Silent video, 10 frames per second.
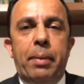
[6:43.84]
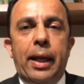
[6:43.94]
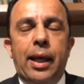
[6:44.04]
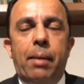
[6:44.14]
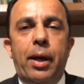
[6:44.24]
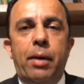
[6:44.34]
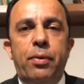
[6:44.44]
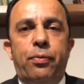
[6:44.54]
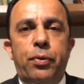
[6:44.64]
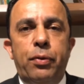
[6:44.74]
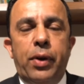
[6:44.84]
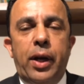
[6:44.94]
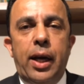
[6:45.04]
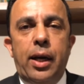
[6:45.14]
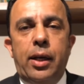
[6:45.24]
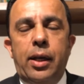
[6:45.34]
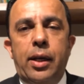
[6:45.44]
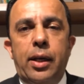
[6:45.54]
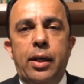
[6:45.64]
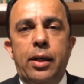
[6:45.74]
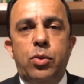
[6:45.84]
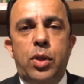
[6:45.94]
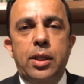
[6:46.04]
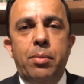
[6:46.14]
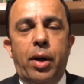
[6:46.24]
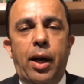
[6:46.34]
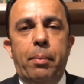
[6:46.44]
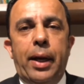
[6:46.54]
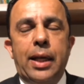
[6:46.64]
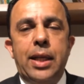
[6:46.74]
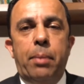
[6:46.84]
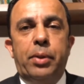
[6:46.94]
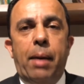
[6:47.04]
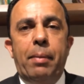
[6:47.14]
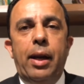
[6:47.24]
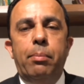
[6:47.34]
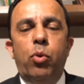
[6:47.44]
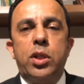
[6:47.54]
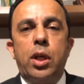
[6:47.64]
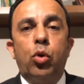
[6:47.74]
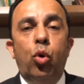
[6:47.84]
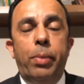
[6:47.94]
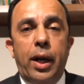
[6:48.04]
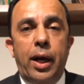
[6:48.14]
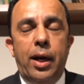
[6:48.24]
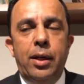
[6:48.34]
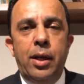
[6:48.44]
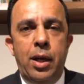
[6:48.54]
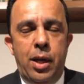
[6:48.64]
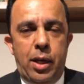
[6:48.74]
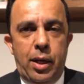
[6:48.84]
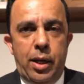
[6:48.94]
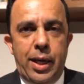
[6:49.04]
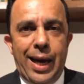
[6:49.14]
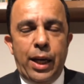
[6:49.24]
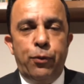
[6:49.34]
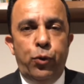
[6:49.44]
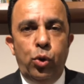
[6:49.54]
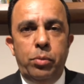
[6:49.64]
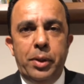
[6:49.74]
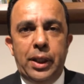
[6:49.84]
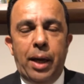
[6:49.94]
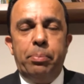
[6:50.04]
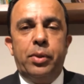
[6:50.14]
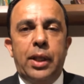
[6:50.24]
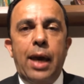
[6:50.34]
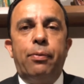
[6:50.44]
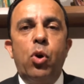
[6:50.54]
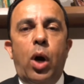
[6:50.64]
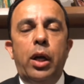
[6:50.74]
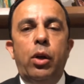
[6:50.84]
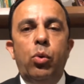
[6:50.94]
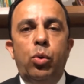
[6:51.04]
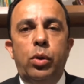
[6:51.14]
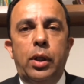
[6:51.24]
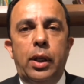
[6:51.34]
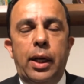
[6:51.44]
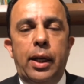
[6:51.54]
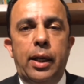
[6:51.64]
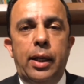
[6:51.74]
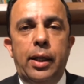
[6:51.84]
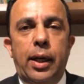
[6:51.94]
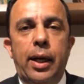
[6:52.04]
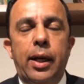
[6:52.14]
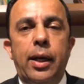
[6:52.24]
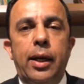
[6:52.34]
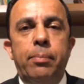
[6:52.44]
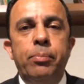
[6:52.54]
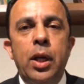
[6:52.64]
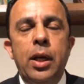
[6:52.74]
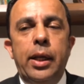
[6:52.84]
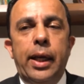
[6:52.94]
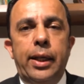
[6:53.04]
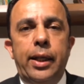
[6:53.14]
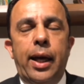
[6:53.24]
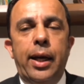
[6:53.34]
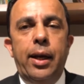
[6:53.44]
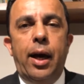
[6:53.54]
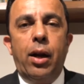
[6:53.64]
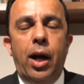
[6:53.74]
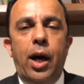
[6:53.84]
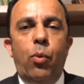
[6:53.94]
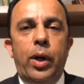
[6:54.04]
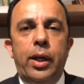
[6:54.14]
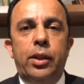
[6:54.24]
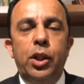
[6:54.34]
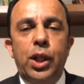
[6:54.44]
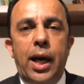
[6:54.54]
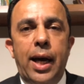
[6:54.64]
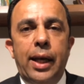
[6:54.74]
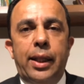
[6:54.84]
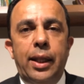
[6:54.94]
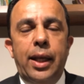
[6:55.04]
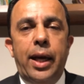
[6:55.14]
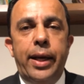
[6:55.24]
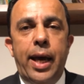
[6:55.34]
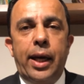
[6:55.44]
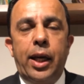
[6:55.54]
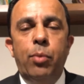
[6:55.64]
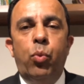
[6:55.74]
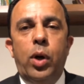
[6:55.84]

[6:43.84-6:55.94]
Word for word: لا تعمل بفراغ آه، استاذ مرام الاحزاب تعمل بواسطه خبراء آه، يعرفون بالضبط كيف يحللون آه، يعني الاراء والاتجاهات لدى الناخب